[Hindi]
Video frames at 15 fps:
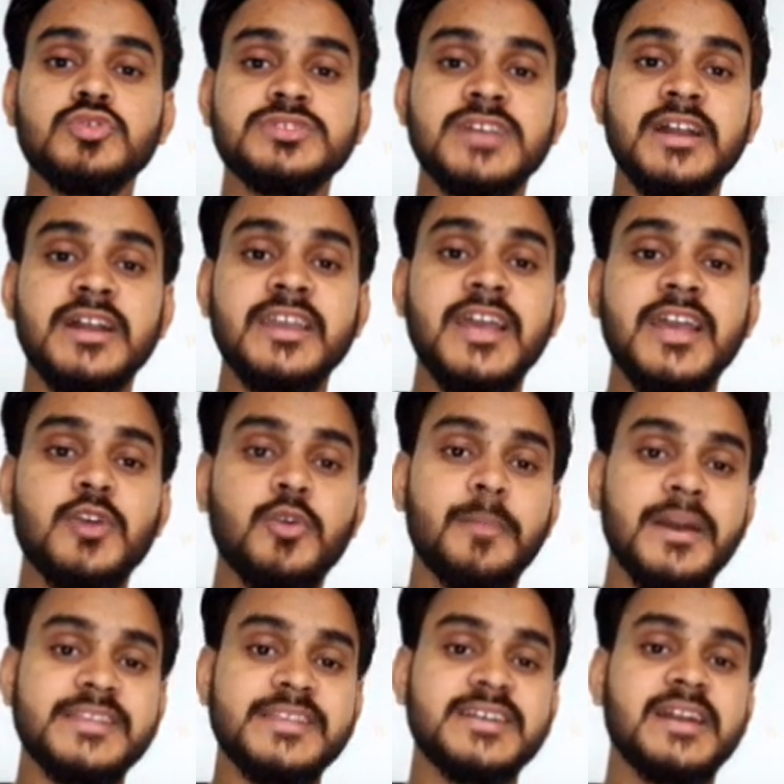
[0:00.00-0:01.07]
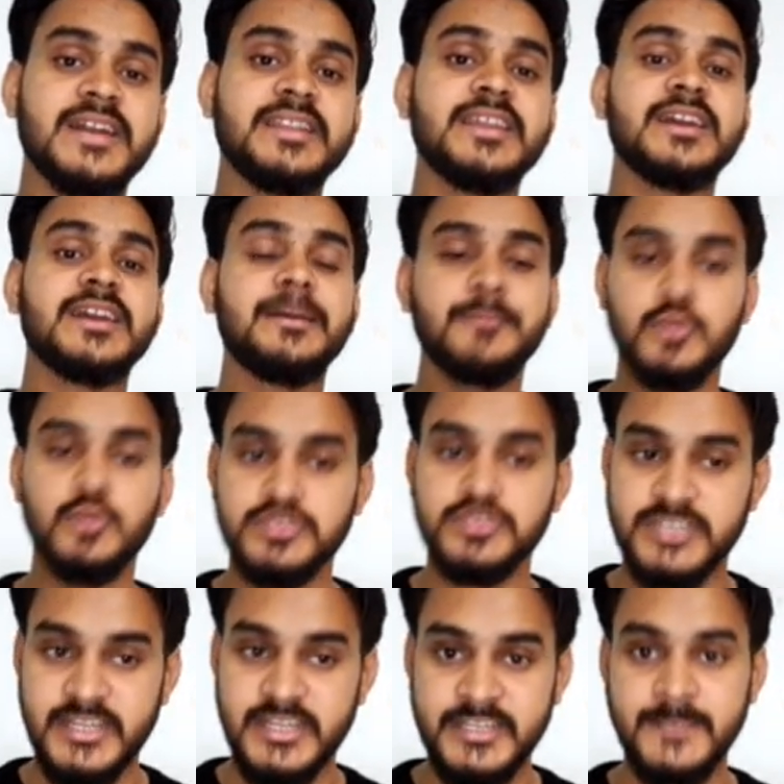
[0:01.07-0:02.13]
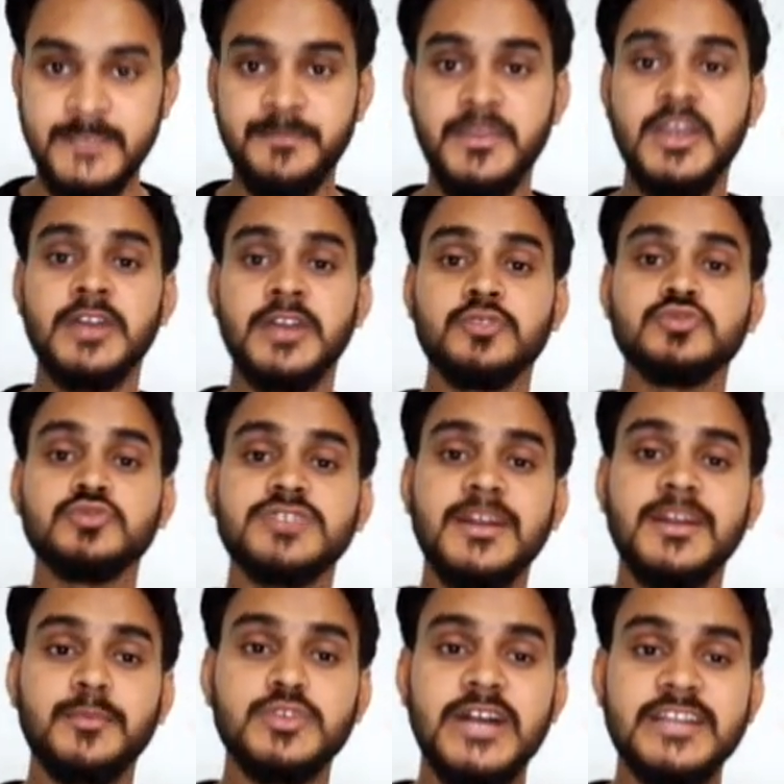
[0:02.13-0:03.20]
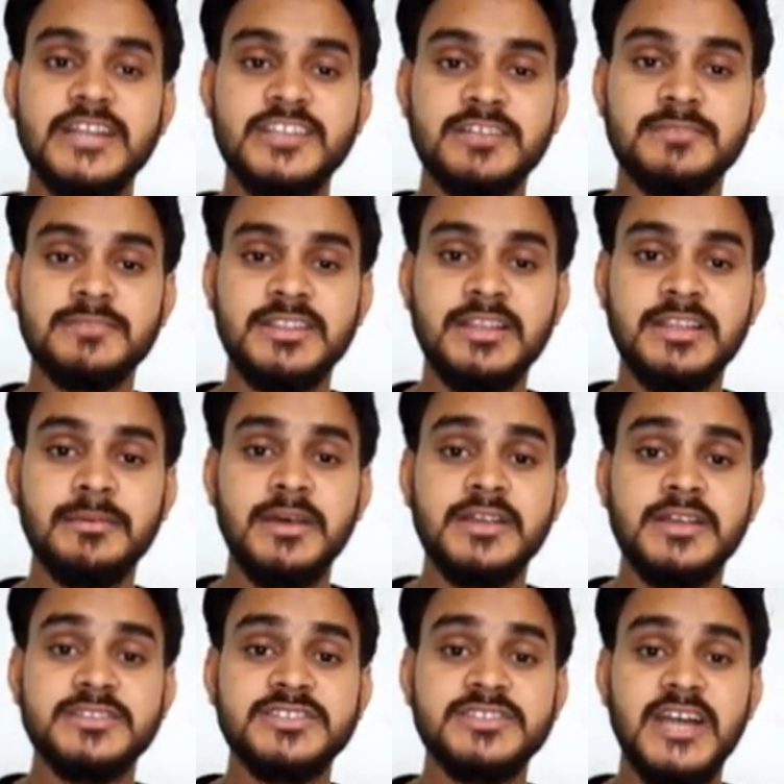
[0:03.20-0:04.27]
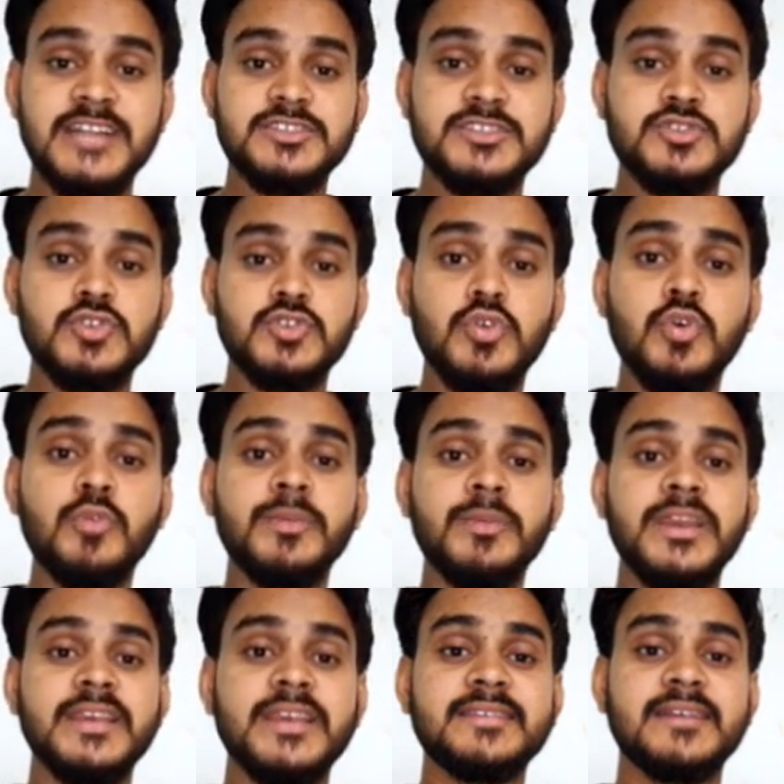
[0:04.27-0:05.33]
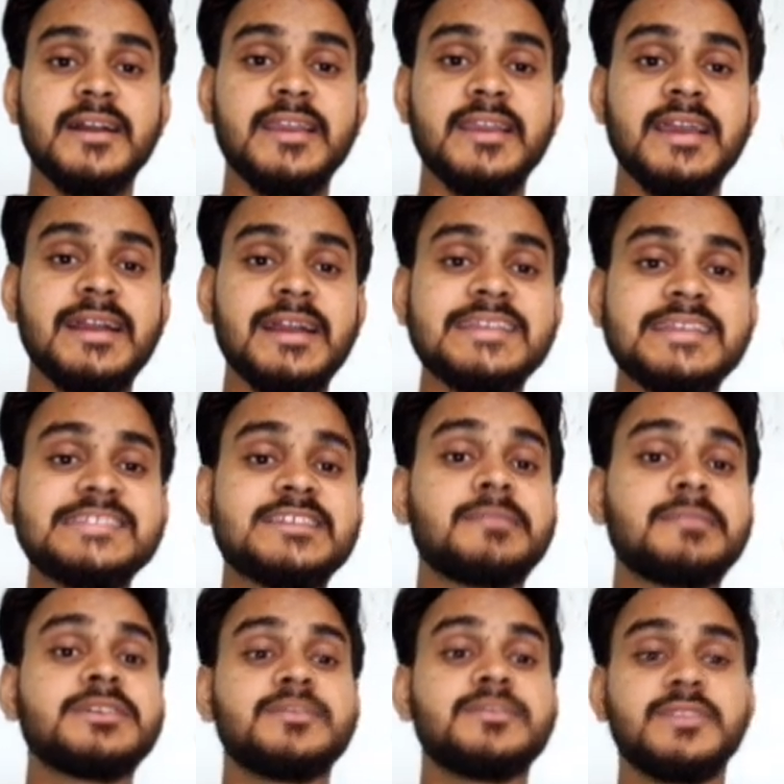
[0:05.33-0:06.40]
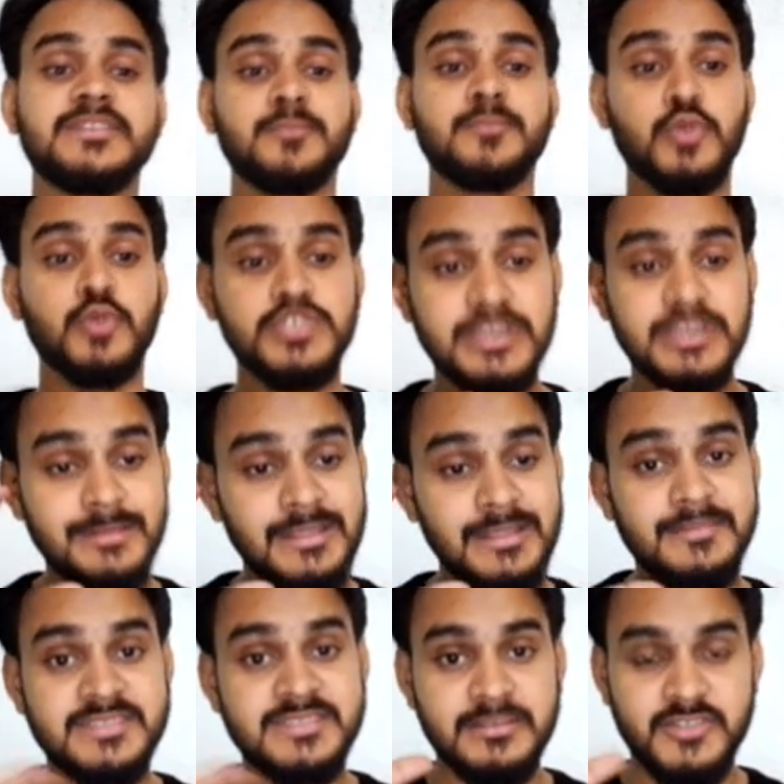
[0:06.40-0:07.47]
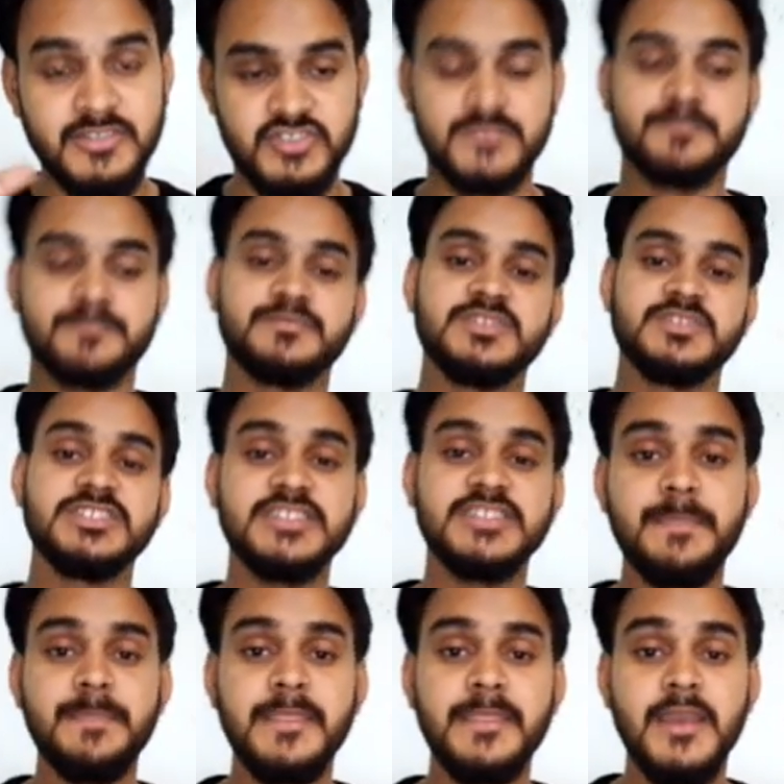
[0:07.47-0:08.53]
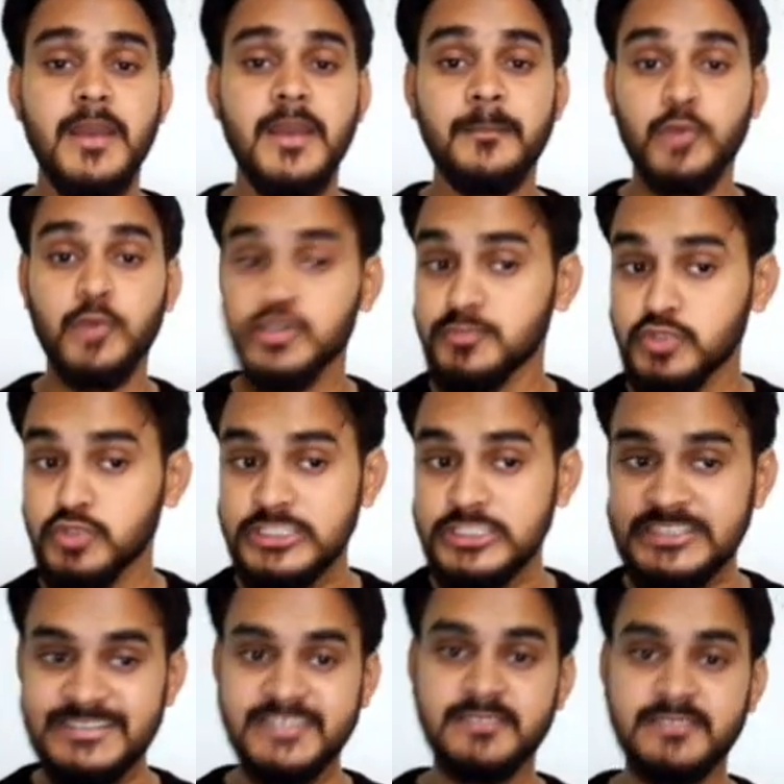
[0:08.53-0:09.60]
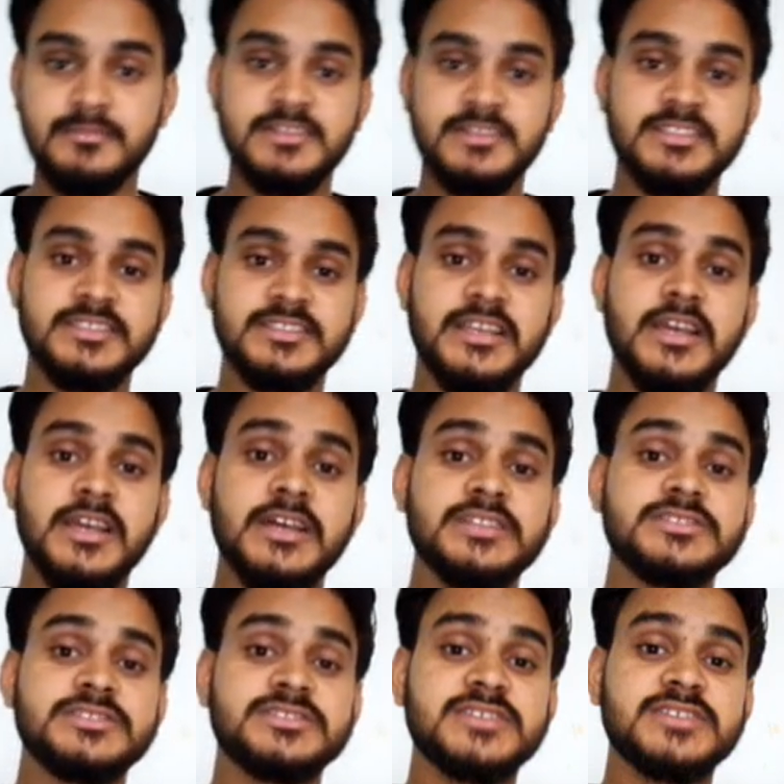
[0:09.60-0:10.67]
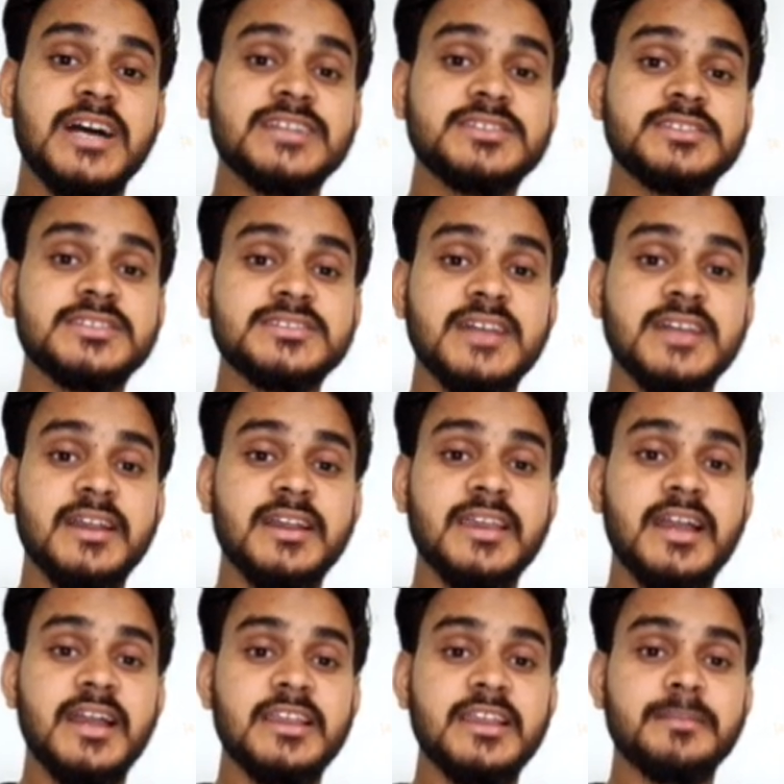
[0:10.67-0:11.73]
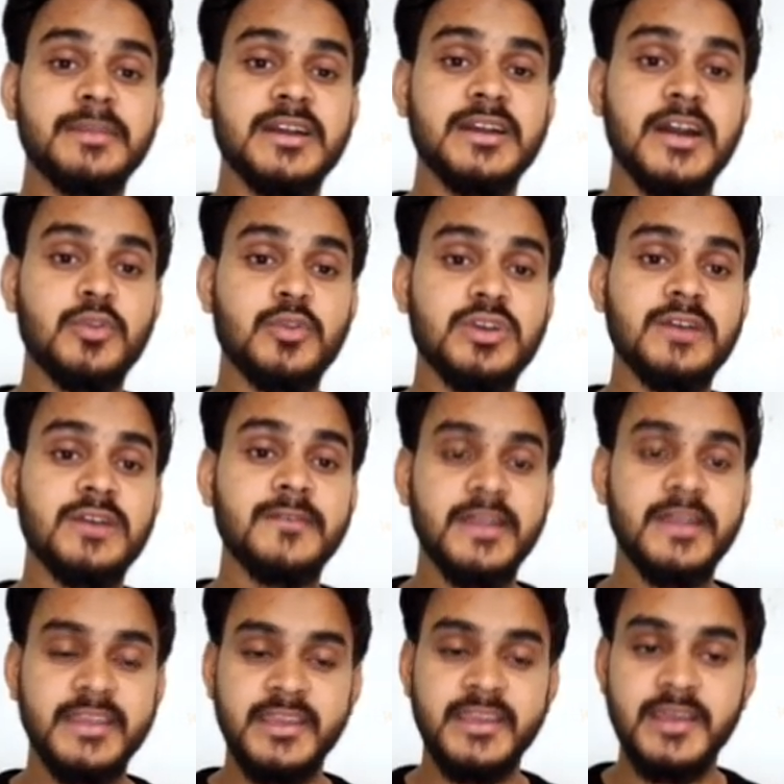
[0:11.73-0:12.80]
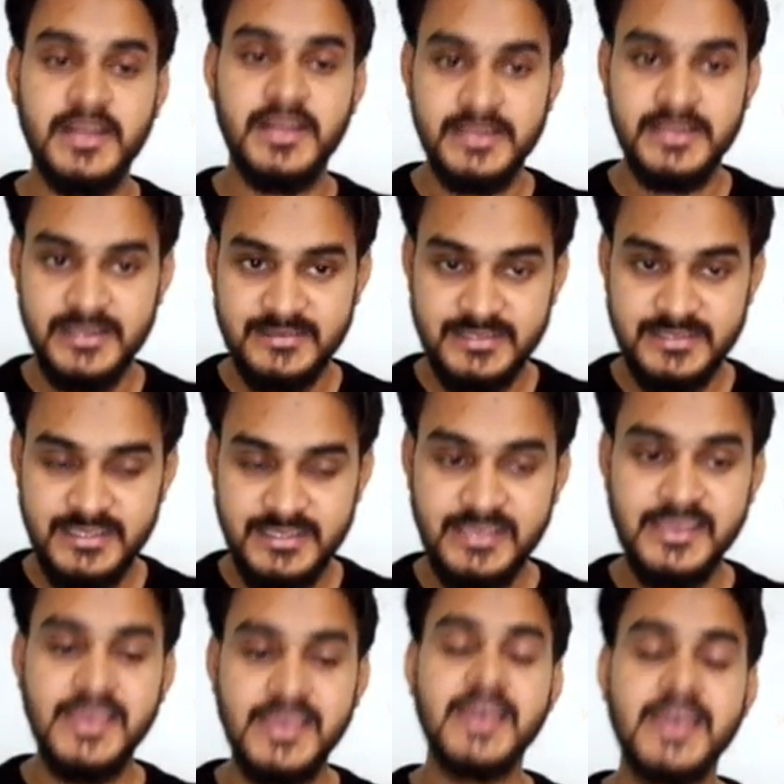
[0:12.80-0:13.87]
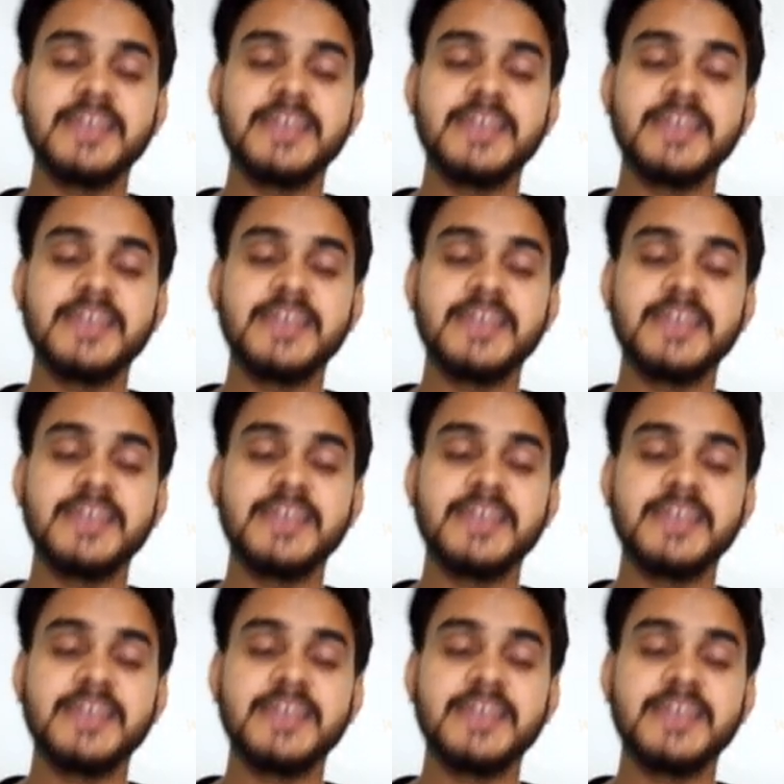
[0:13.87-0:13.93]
को संज्ञा को पहचानने का बोध कराना दूसरा बोधात्मक मतलब छात्रों में संज्ञा की समझ बोध का मतलब समझ ठीक है बोध बुद्धि से संबंधित है छात्र संज्ञा के प्रकारों का वर्गीकरण कर सकेंगे